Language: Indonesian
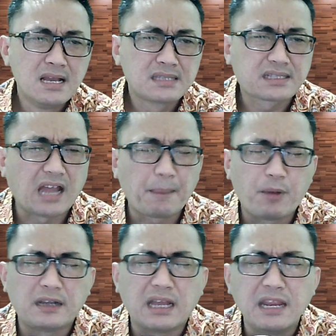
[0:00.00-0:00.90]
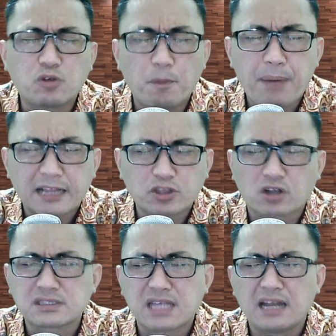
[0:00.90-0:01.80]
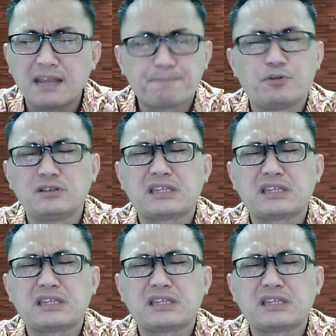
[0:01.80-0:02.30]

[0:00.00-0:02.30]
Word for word: Sekalipun ada inkubator sekalipun